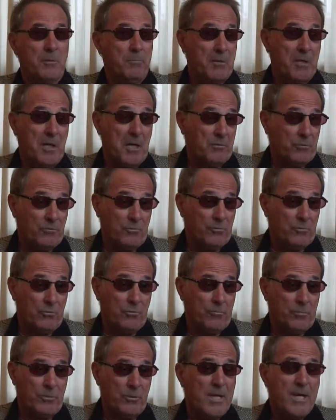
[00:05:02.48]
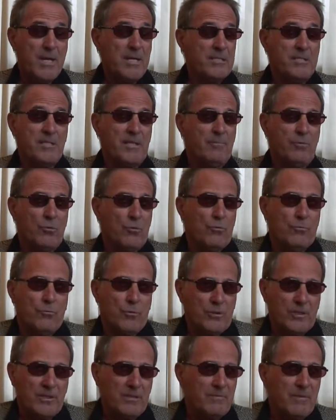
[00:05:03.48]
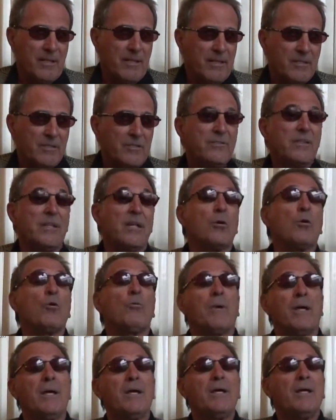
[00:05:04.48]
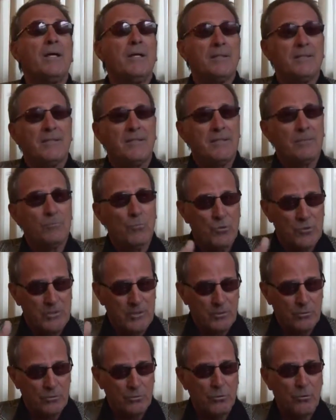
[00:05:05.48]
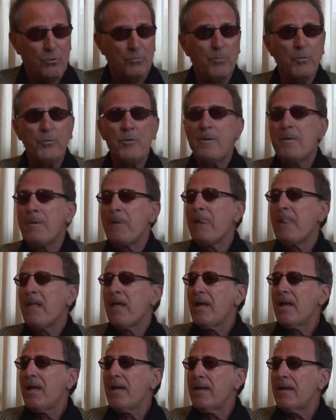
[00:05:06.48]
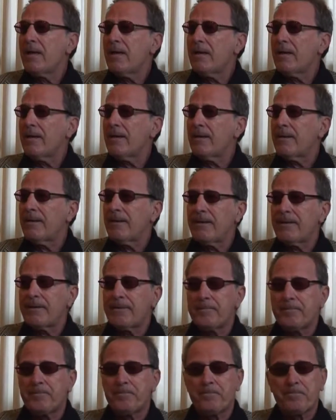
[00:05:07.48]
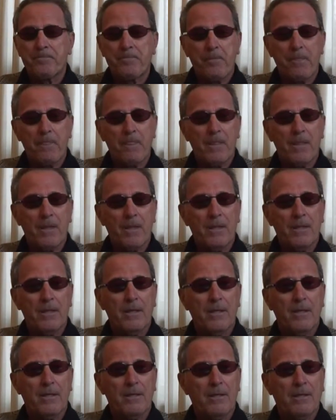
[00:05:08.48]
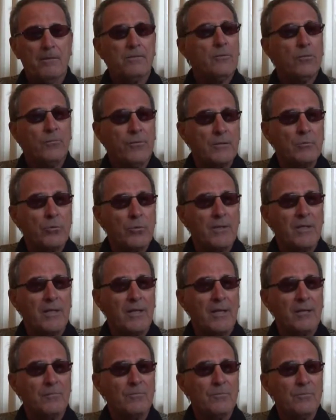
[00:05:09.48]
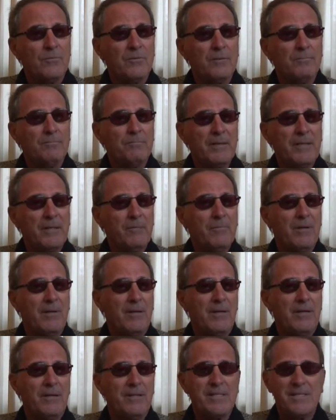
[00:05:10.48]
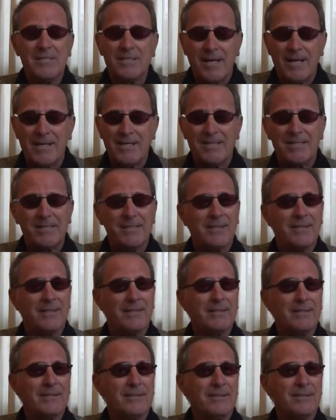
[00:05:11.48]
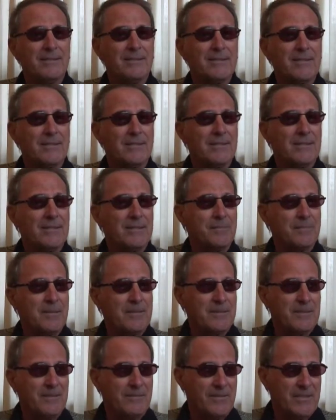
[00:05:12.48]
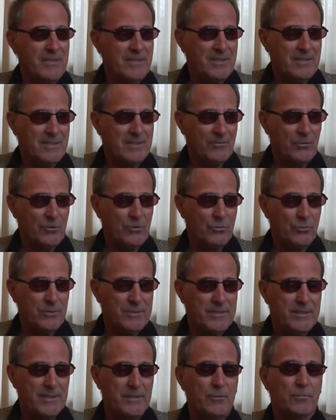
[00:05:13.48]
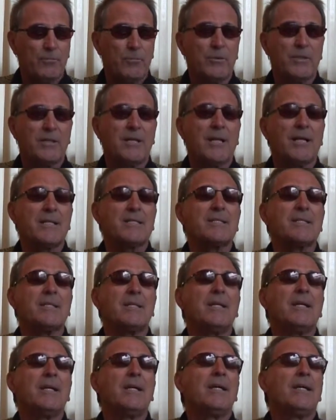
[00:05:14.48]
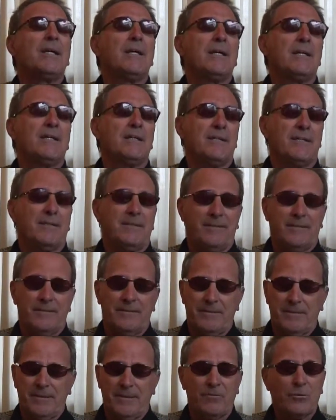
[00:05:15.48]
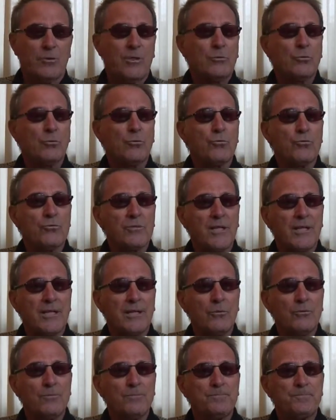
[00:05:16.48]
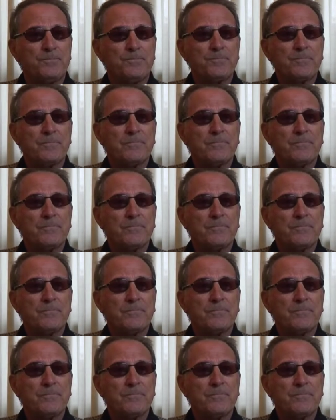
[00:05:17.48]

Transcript: che peraltro si, si sarebbero comportati in maniera civile, come ti dimostrerò dopo. E, ehm, e, eh, hanno fatto reclamo. In prima istanza eh, è stata data partita vinta a tavolino 2-0, poi grazie eh, all'avvocato Chiusano